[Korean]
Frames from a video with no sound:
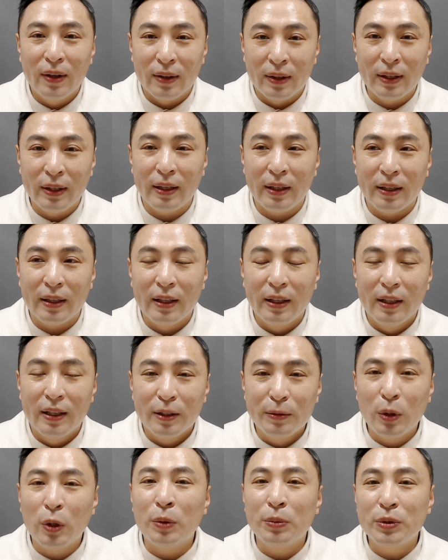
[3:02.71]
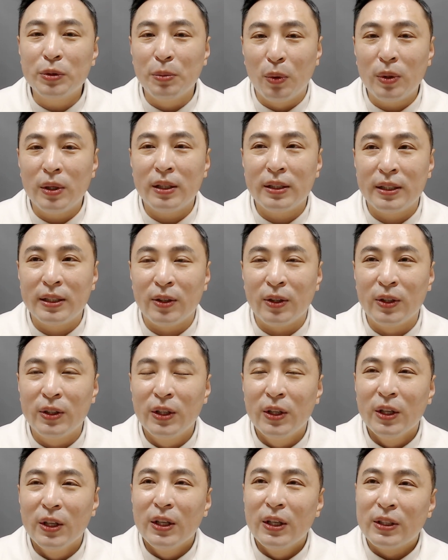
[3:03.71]
예. 여러분들 뭐라 그래요?
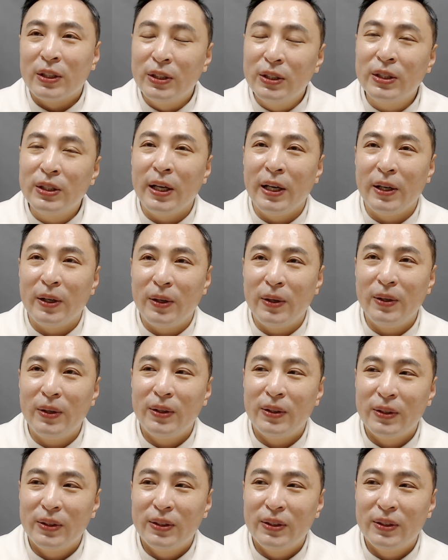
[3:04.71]
그러게요.